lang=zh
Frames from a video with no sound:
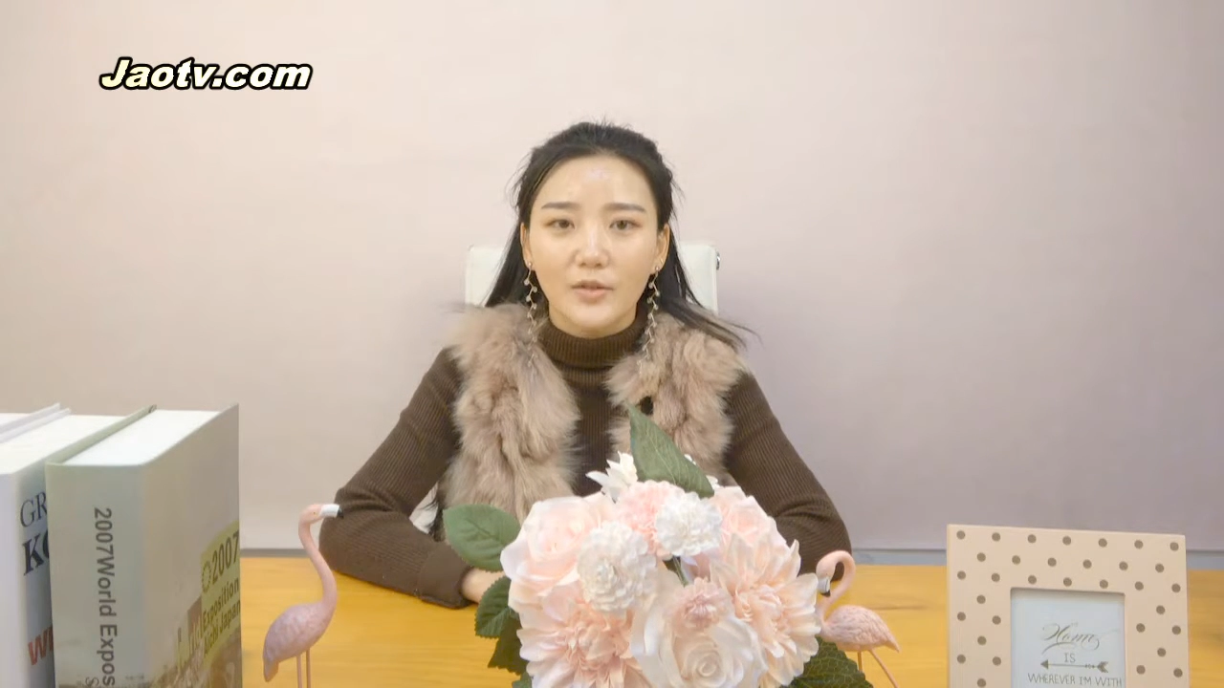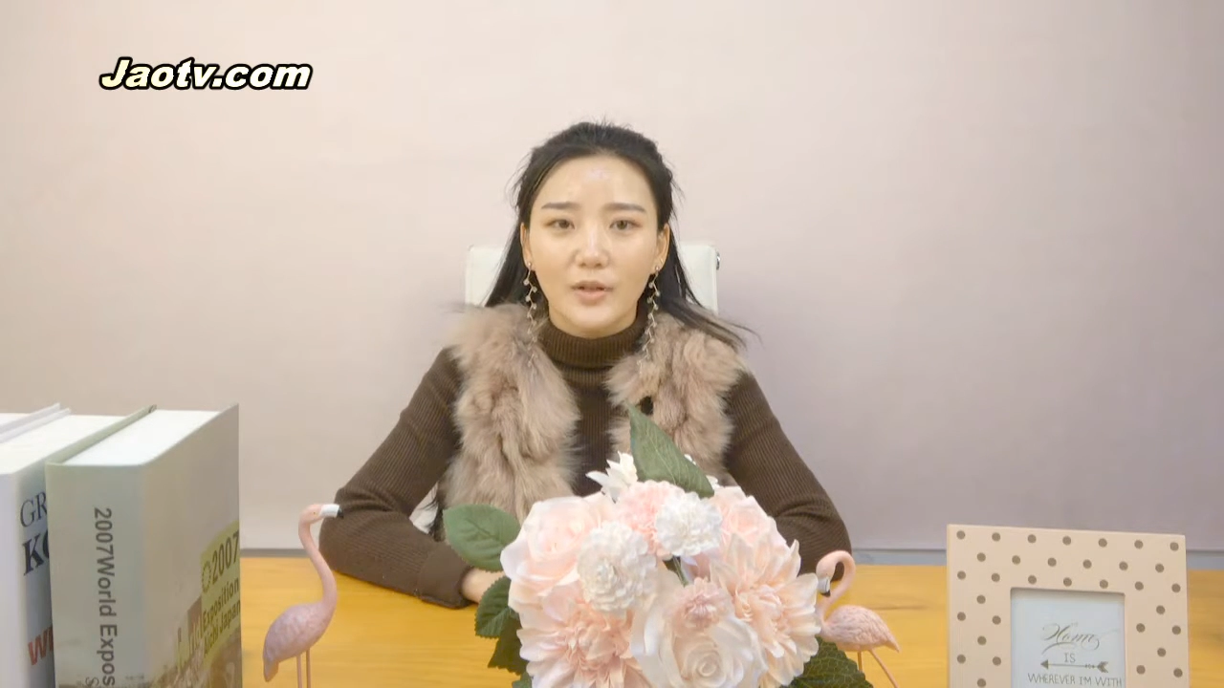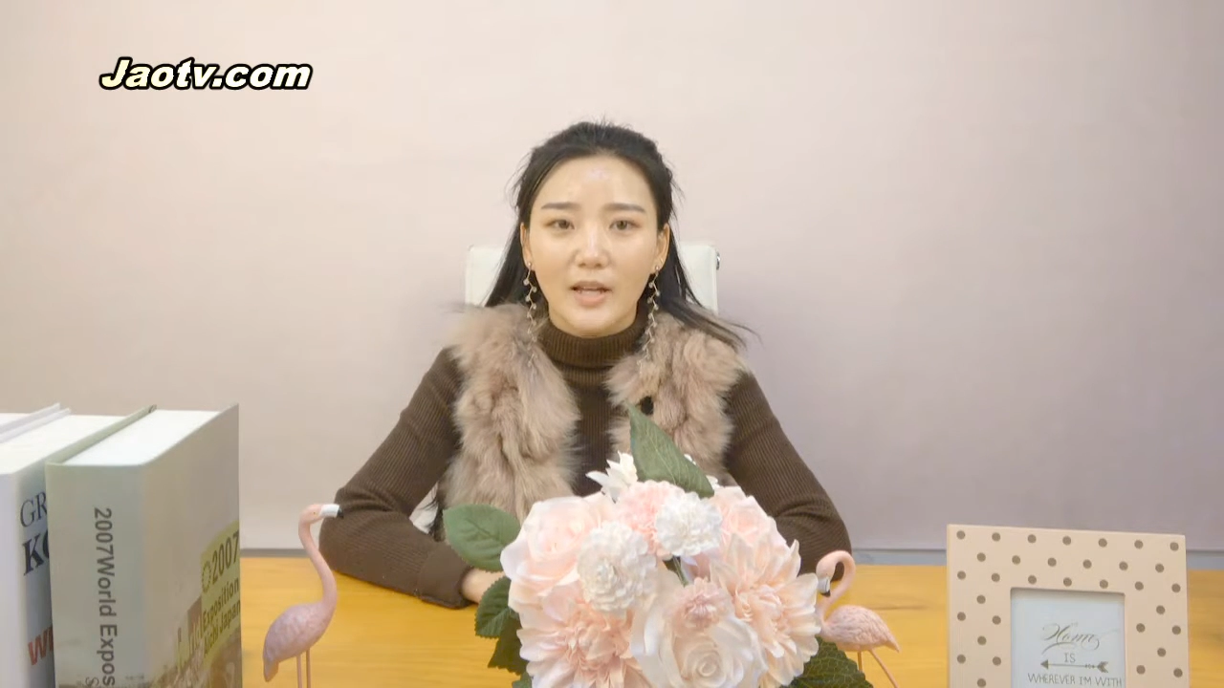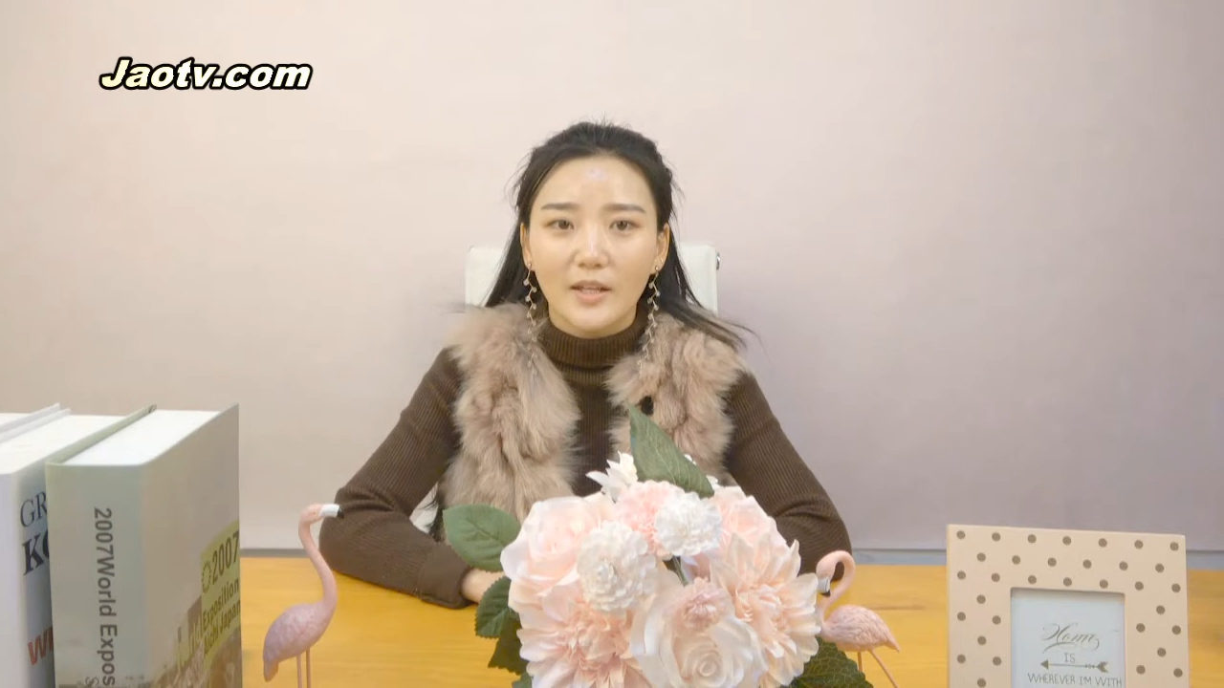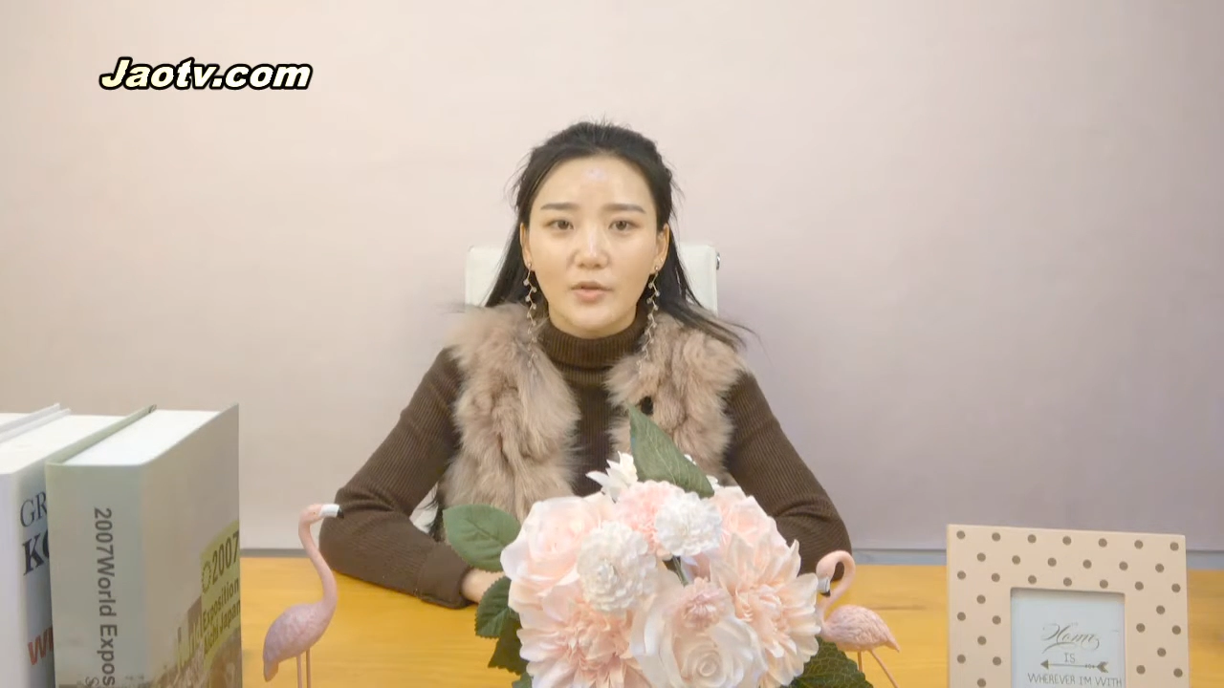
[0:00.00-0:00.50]
就
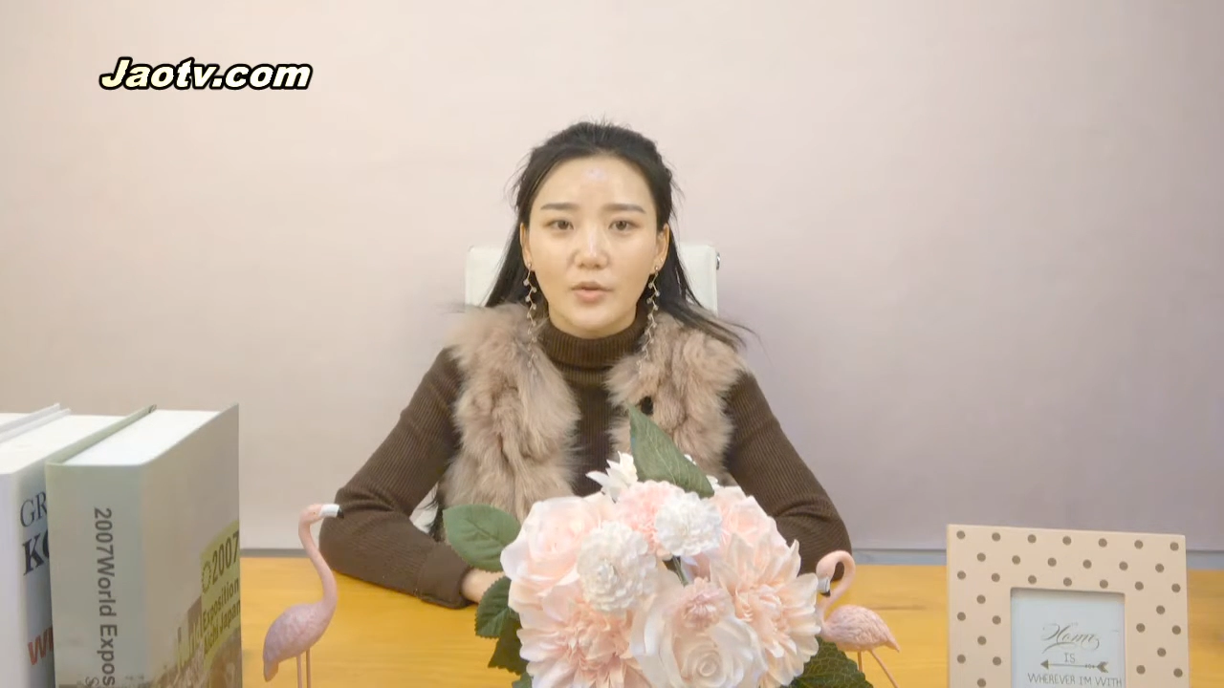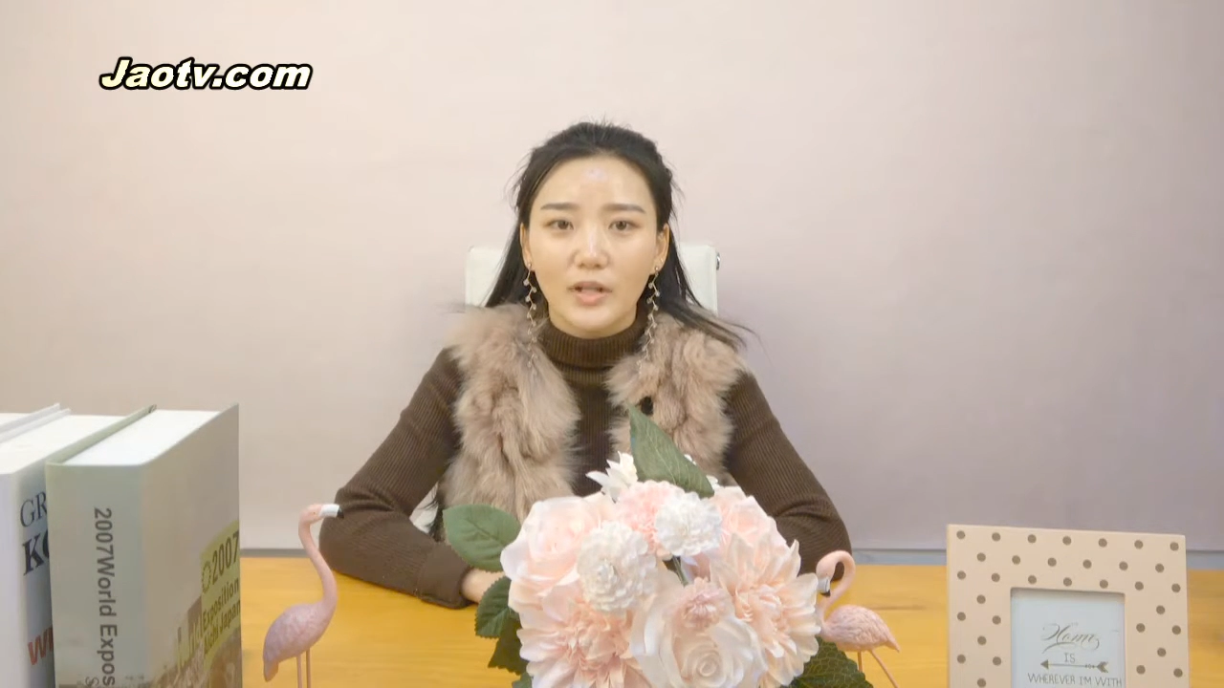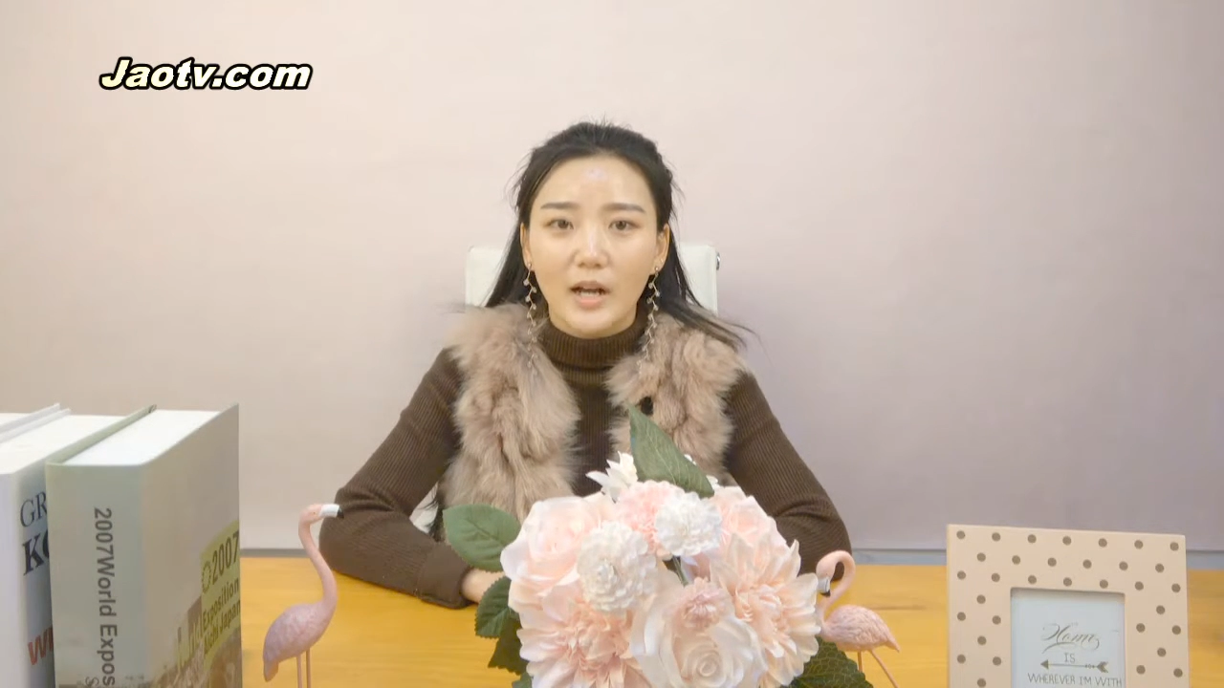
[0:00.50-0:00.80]
感到索